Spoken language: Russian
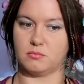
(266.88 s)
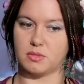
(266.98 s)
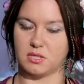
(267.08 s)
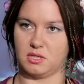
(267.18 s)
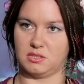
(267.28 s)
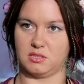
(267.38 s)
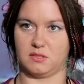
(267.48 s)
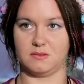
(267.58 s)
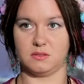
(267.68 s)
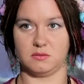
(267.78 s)

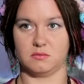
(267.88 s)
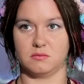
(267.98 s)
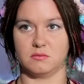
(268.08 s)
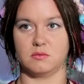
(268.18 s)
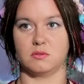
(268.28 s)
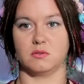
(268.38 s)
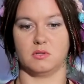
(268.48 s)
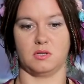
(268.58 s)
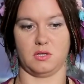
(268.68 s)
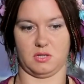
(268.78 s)
прогрессировать
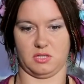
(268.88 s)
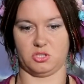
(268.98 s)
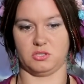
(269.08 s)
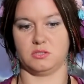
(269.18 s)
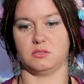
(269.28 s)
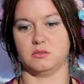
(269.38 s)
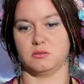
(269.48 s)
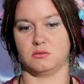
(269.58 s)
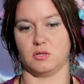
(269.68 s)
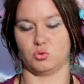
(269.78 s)
как личность,
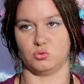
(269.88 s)
как